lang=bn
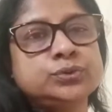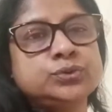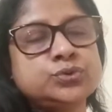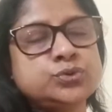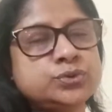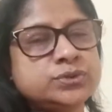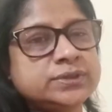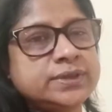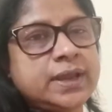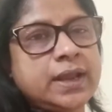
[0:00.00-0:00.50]

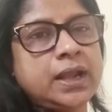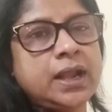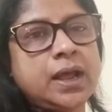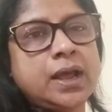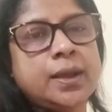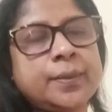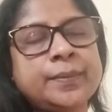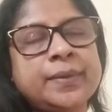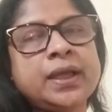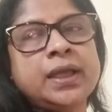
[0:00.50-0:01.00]
জুস
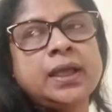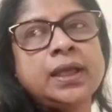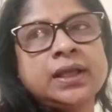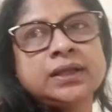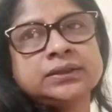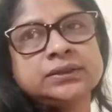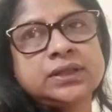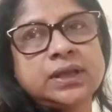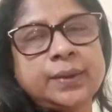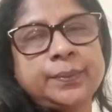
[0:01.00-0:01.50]
খেলাম
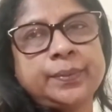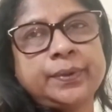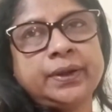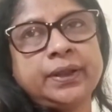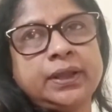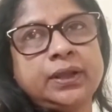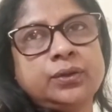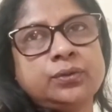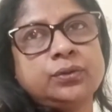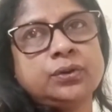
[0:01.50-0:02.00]

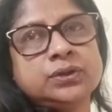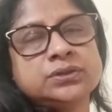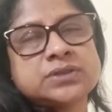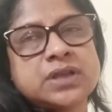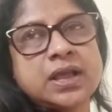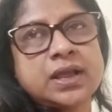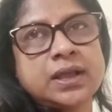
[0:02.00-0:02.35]
তারপরে কোনো